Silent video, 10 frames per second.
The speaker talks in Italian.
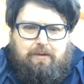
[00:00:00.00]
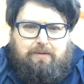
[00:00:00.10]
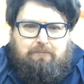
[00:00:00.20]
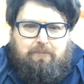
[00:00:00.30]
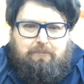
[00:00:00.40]

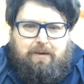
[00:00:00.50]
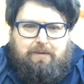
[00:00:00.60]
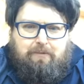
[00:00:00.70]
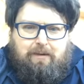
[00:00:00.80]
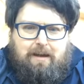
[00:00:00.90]
Simon
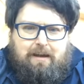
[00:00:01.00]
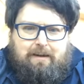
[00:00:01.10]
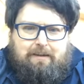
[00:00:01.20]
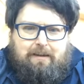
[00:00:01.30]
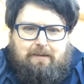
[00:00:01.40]
Pietro
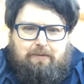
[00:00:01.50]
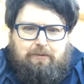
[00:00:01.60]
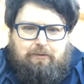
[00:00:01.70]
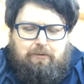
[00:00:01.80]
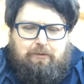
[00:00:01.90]
Carta,
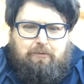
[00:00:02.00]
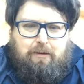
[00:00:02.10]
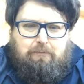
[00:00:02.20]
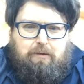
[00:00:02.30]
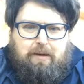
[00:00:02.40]
Antonio
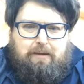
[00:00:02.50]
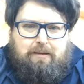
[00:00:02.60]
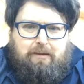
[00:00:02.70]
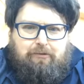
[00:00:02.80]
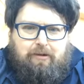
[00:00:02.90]

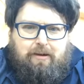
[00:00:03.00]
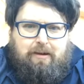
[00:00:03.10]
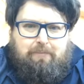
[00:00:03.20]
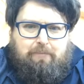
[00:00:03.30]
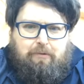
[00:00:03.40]
Lauletta,
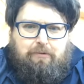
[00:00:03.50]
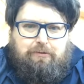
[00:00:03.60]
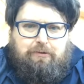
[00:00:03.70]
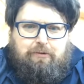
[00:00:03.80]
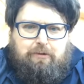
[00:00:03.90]
Angelica
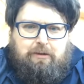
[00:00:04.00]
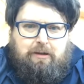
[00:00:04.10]
Bosio,